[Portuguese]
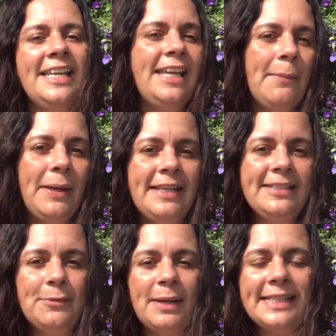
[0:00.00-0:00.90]
e
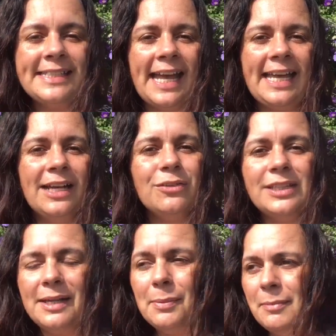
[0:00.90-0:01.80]
apareceu uma saia
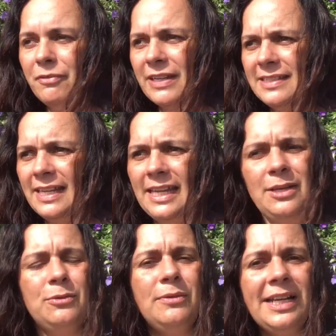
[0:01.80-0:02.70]
godê para me fazer que
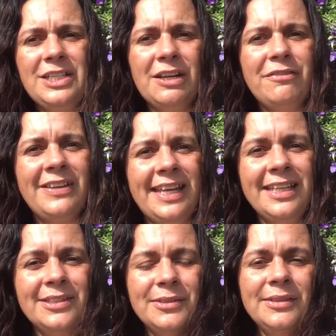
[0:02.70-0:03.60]
eu nunca tinha feito,